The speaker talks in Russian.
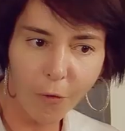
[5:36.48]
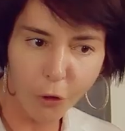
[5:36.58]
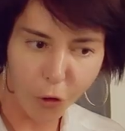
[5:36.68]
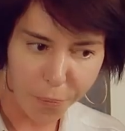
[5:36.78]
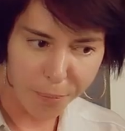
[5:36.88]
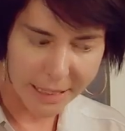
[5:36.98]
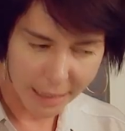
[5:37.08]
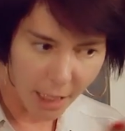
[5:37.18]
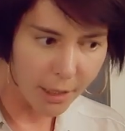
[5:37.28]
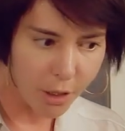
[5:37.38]
Вот
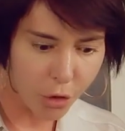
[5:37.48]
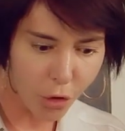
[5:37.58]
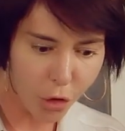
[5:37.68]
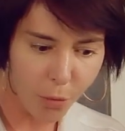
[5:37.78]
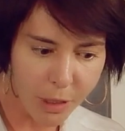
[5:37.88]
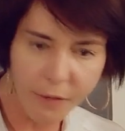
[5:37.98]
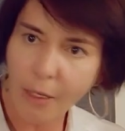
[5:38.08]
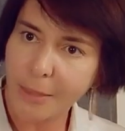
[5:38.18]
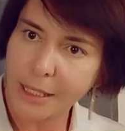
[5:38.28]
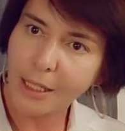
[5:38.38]
вписалось то, что мы с
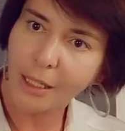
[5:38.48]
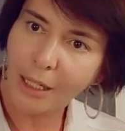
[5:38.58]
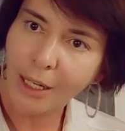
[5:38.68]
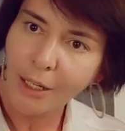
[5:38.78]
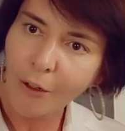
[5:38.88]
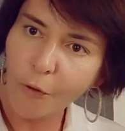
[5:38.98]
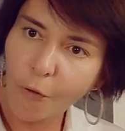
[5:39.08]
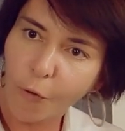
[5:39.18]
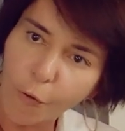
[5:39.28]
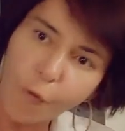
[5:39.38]
вами сделали
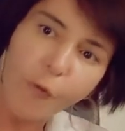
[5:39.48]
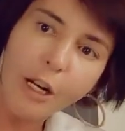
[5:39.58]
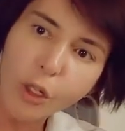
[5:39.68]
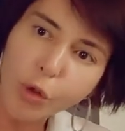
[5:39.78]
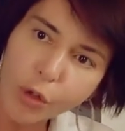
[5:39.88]
в вашу